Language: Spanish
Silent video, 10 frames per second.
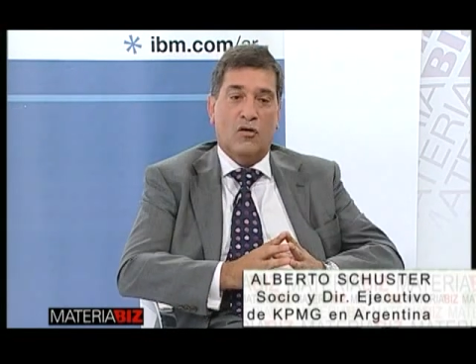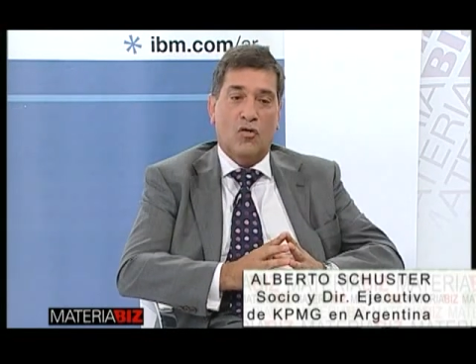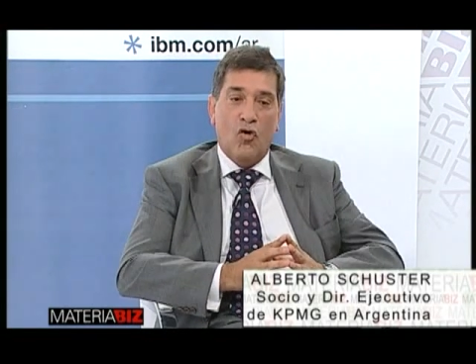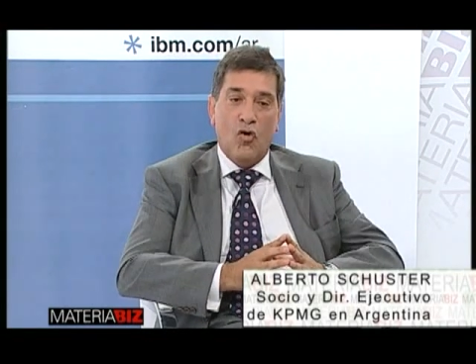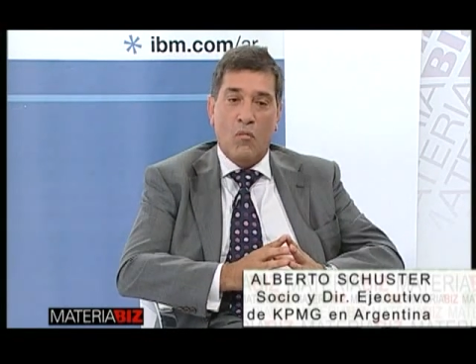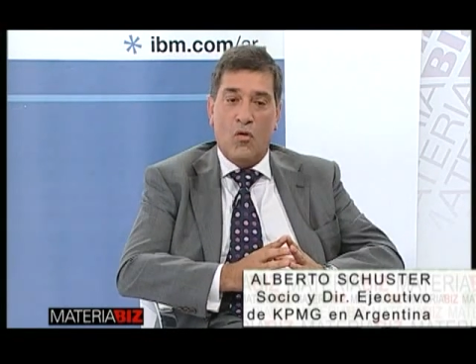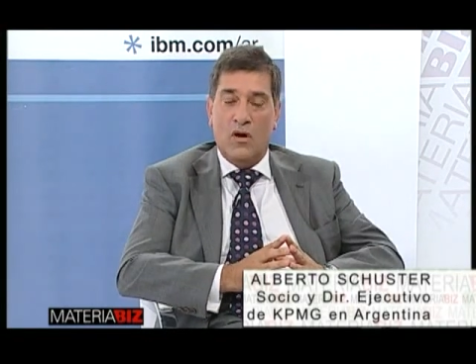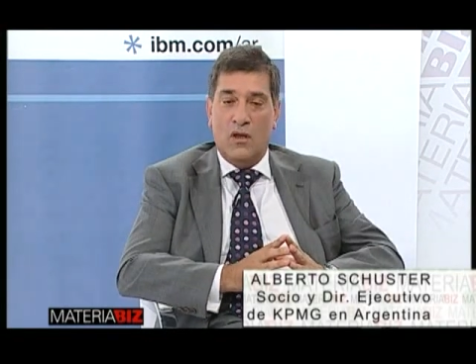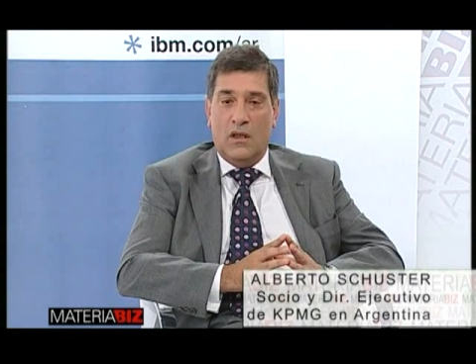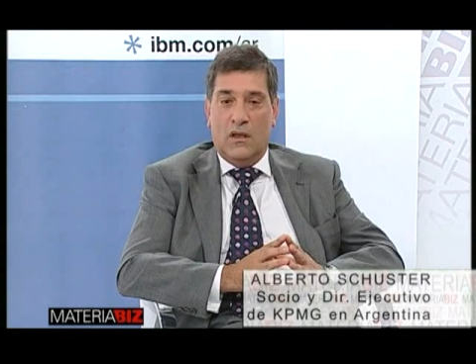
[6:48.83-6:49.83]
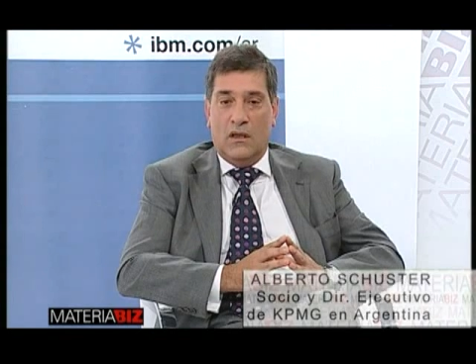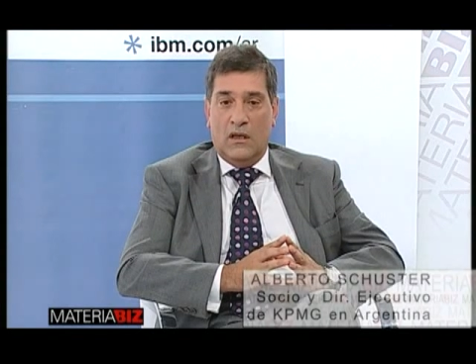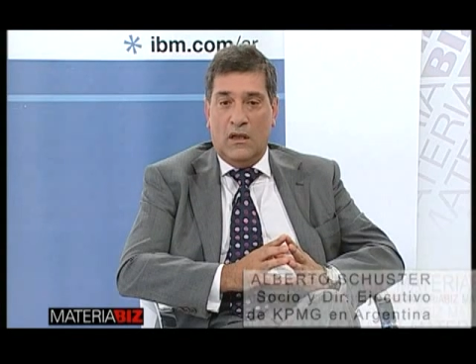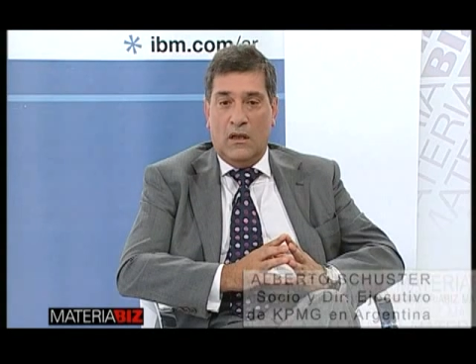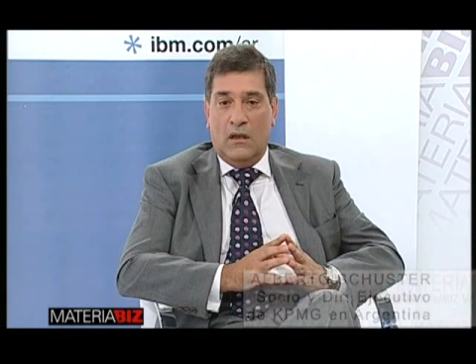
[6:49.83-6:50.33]
como
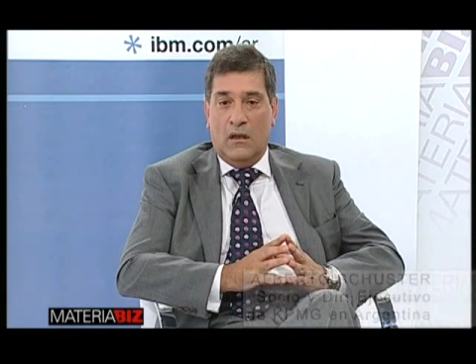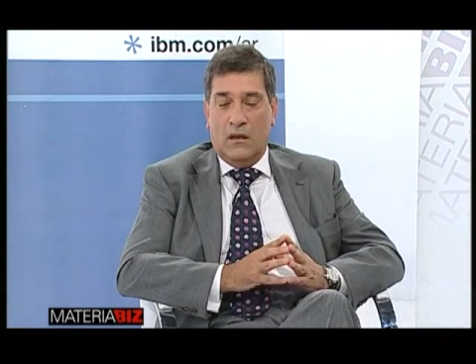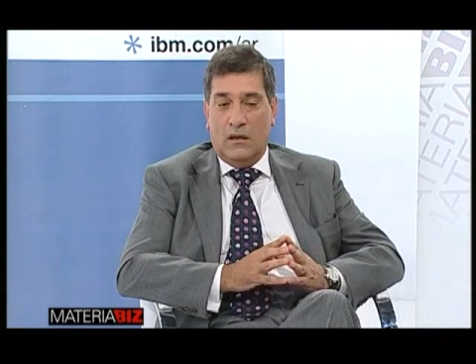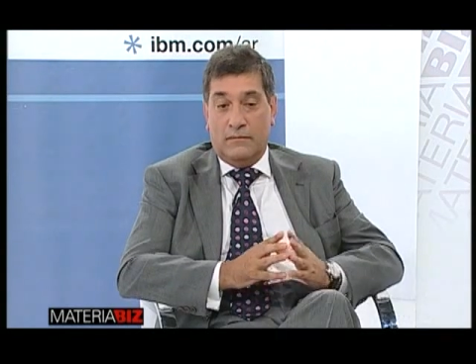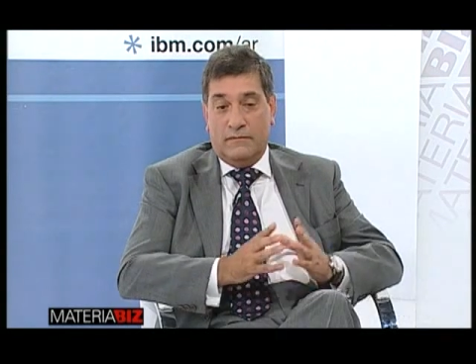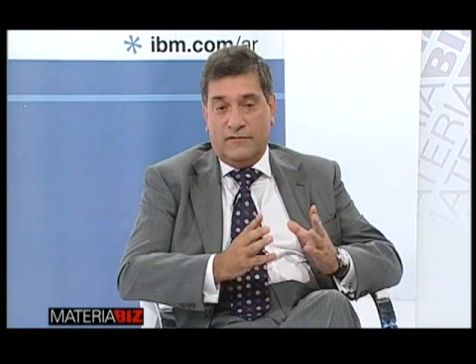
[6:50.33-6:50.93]
el eh,